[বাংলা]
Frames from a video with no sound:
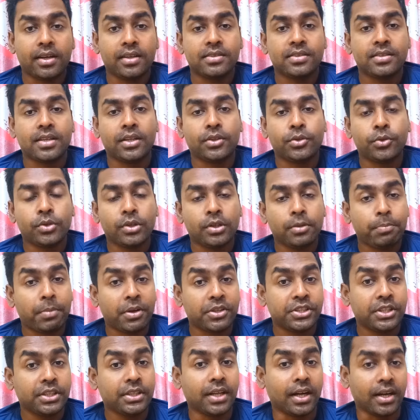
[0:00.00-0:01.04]
ছাত্রদের
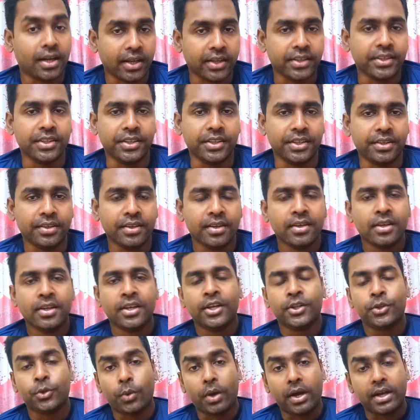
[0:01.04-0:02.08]
পাশে দাঁড়ায়নি
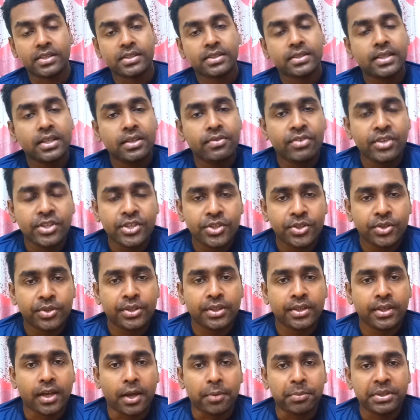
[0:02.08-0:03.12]
তো আজকের ভিডিওতে
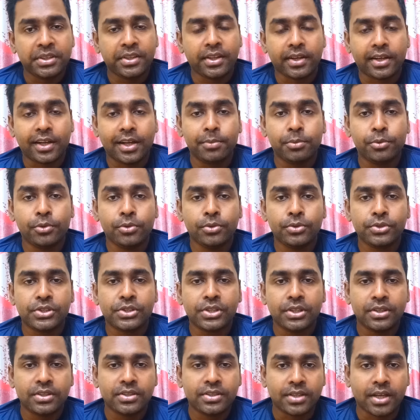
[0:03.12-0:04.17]
আমি দেখাবো যে
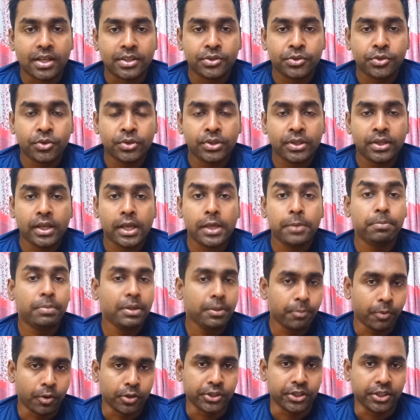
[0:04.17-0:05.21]
ছাত্রদের এই
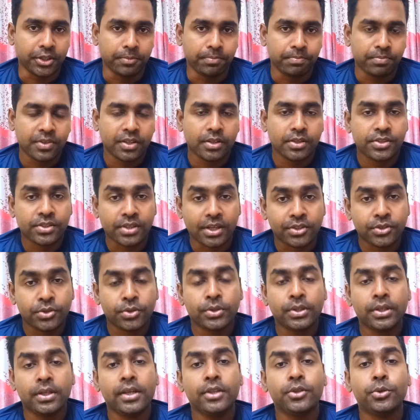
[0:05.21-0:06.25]
বিপদে
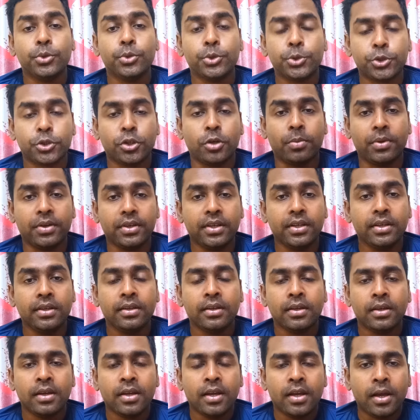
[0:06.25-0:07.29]
ছাত্রদের এই দুঃসময়ে
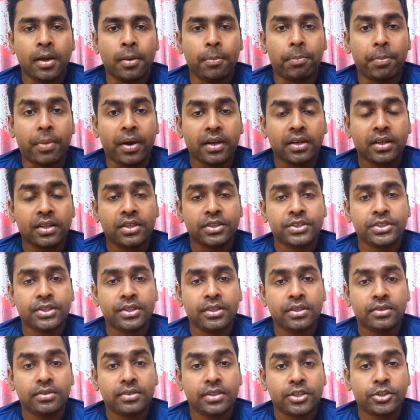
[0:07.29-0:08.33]
বাংলাদেশের
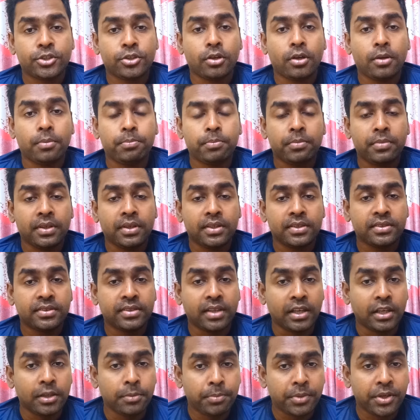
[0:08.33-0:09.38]
যেসব
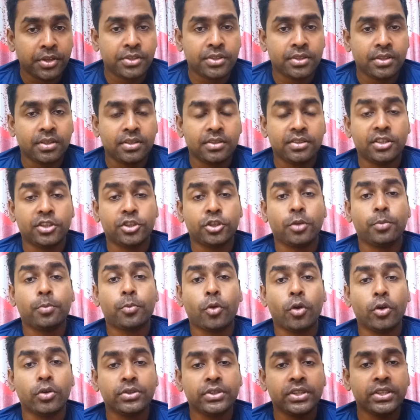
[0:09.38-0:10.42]
সেলিব্রিটি যেসব
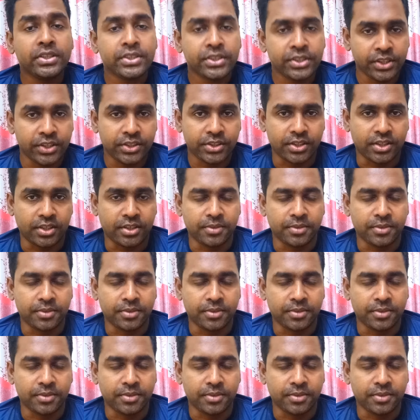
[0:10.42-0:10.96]
কন্টেন্ট ক্রিয়েটার